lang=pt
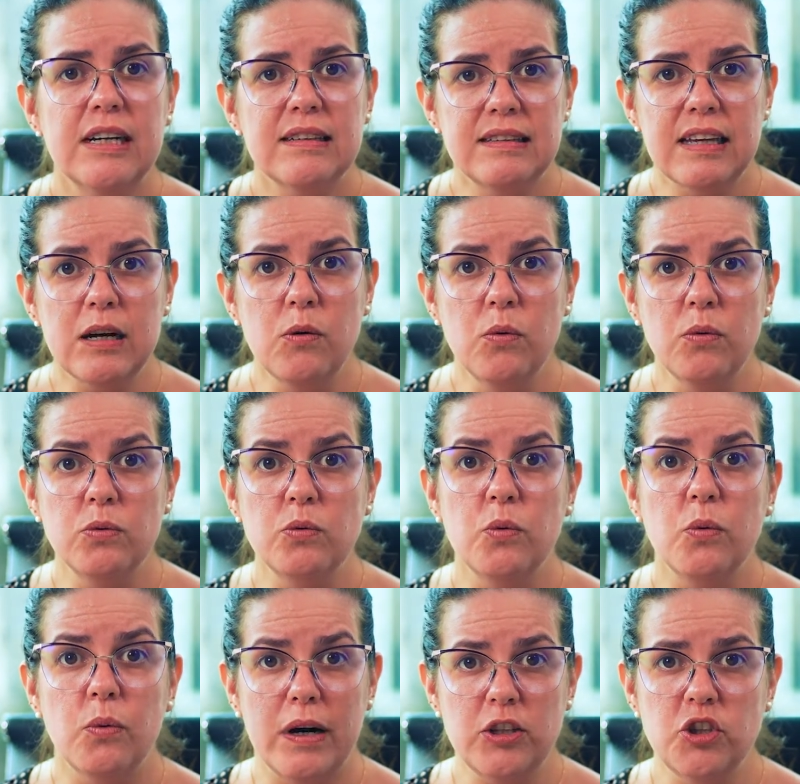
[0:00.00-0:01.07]

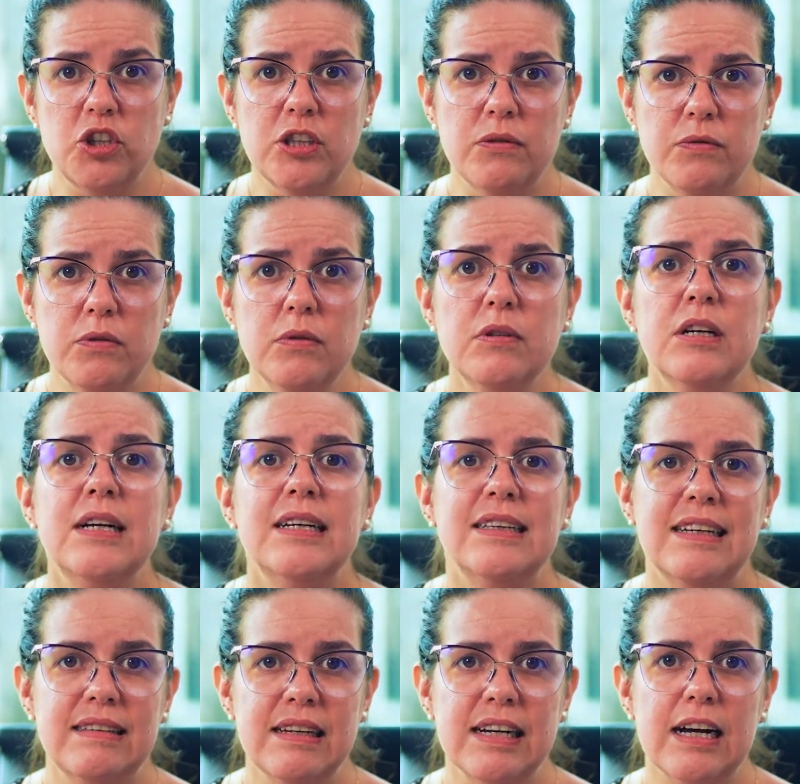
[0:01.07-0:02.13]
Segundo, o ativo,
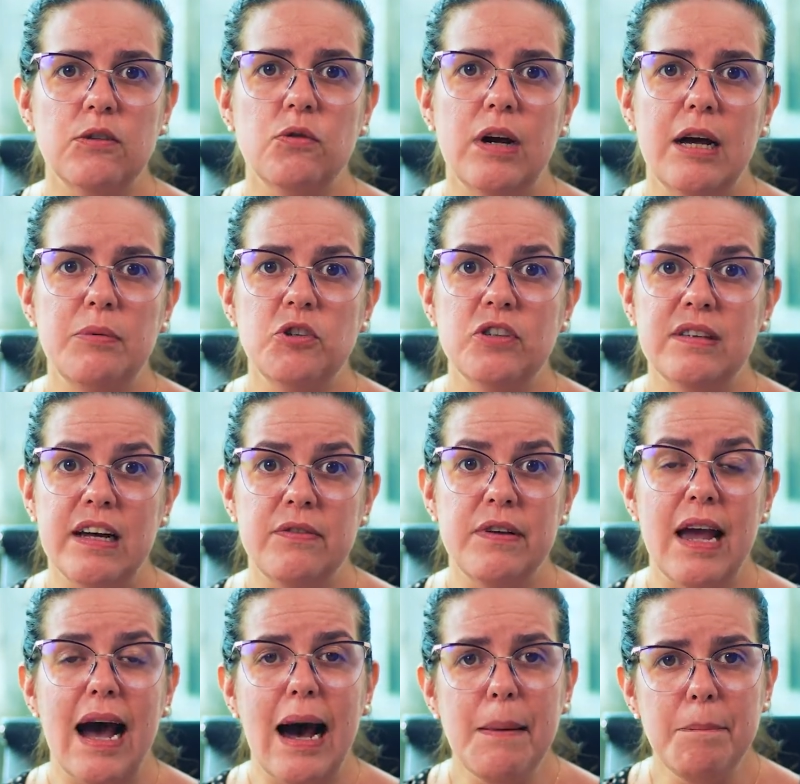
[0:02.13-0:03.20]
nesse caso o Revit
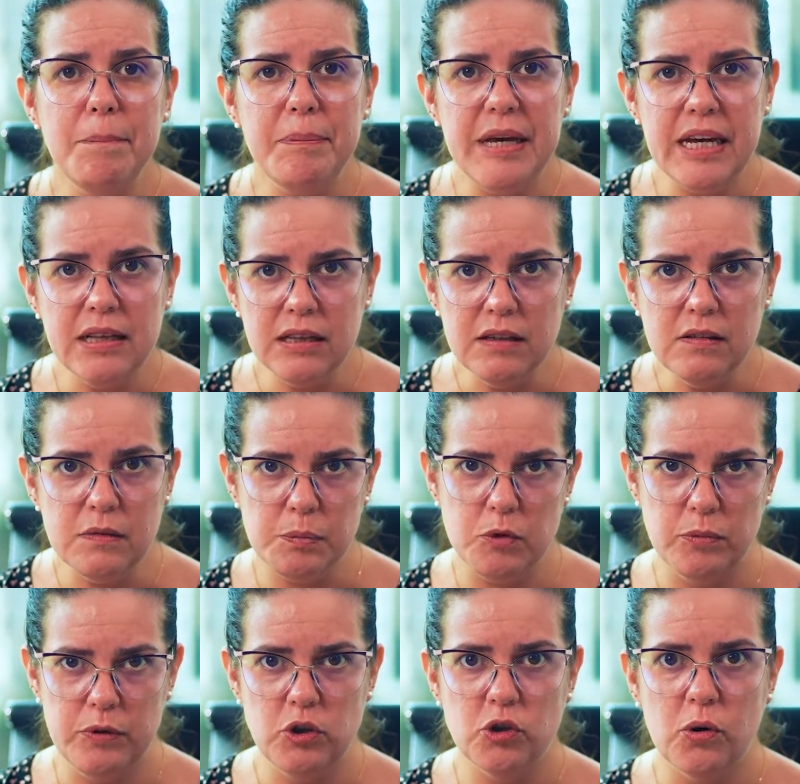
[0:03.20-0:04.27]
serve apenas
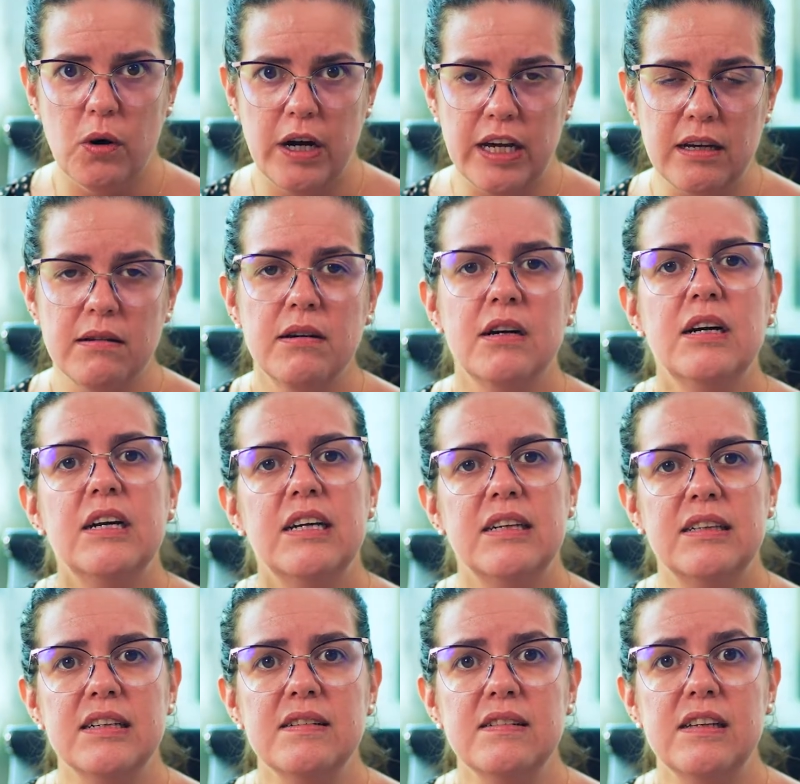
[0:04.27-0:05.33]
para o Bitcoin.
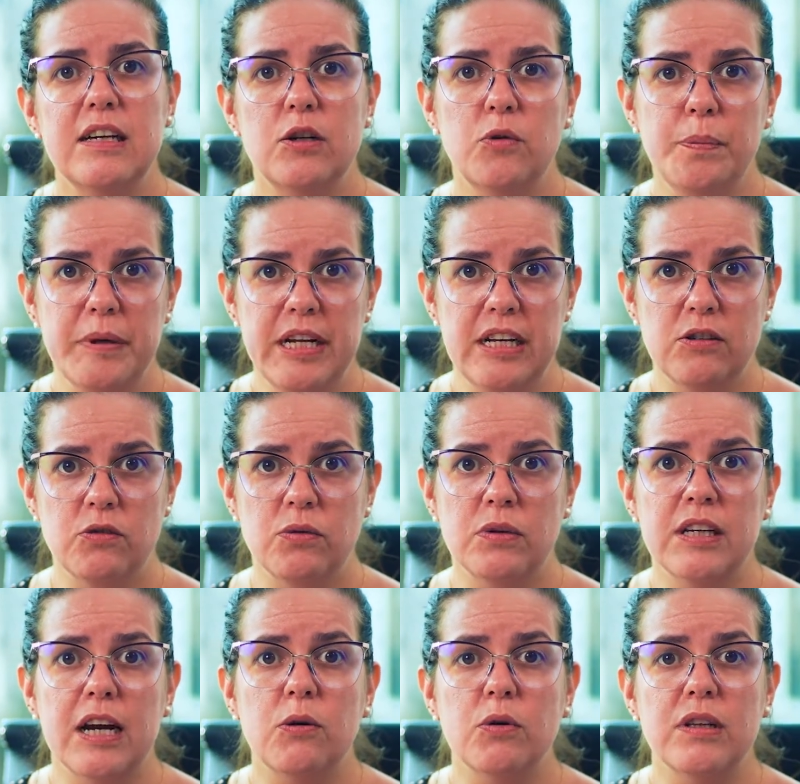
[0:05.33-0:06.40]
E terceiro, o preço,
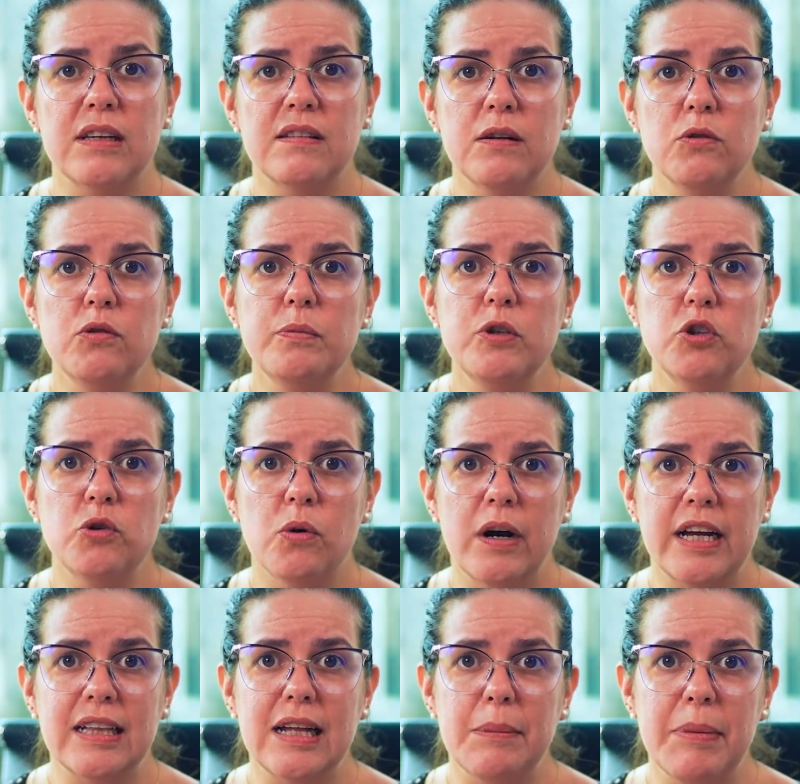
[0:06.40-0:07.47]
que é a cotação do
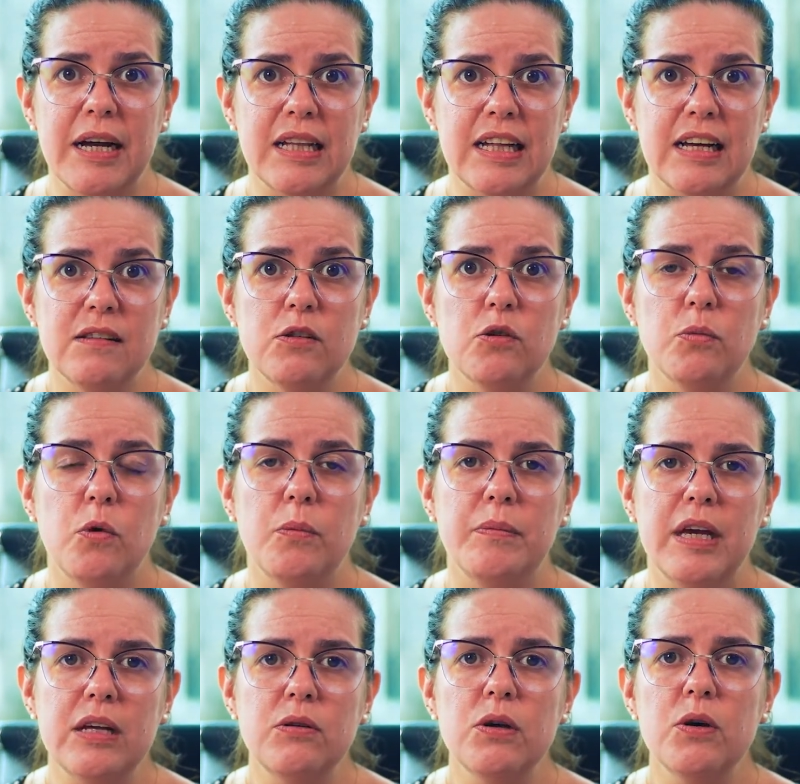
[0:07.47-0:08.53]
Bitcoin na Binance no
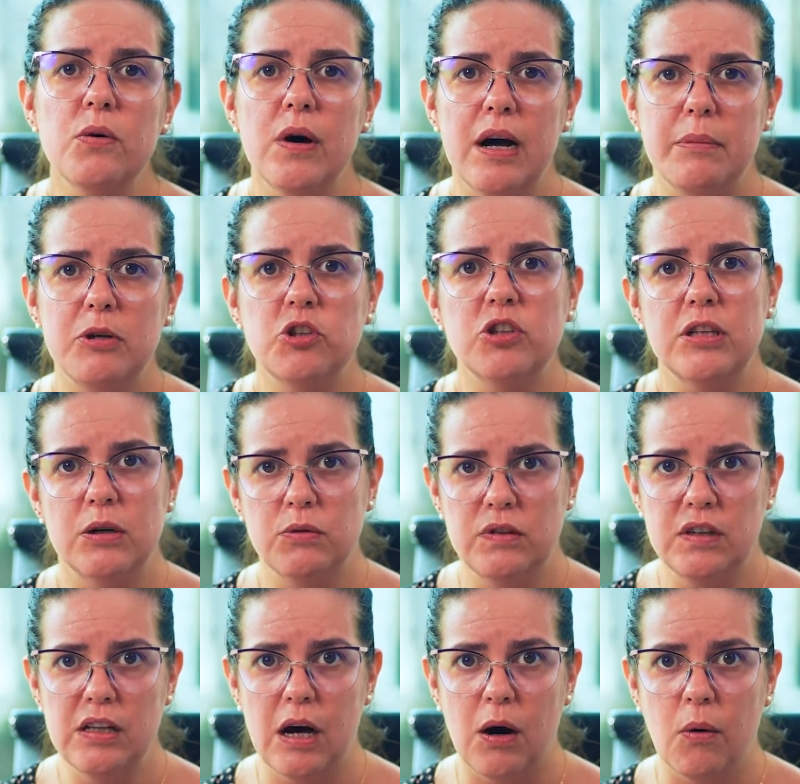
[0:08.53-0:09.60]
momento em que o Revit deu o
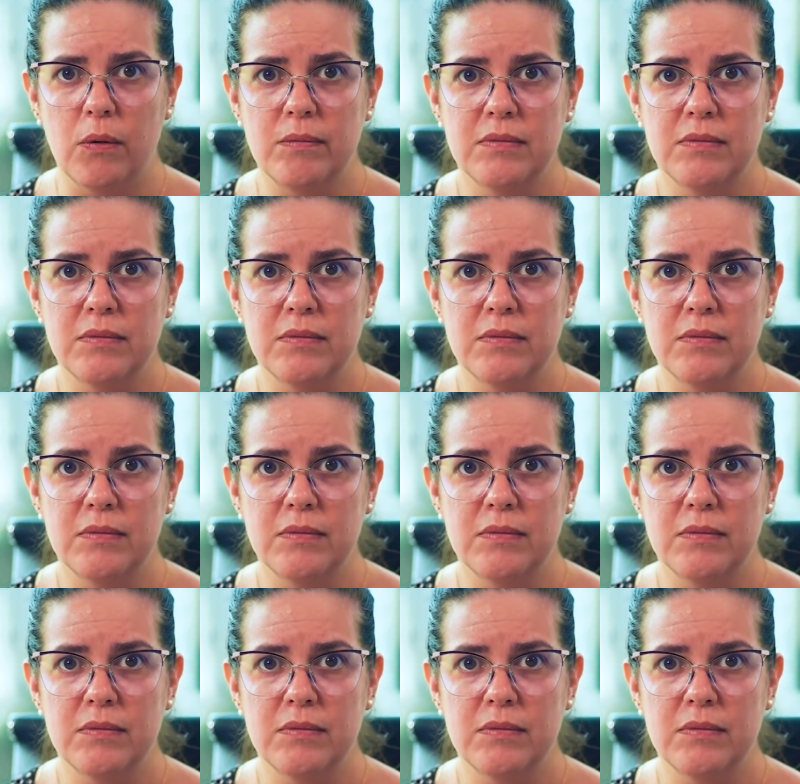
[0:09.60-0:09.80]
sinal.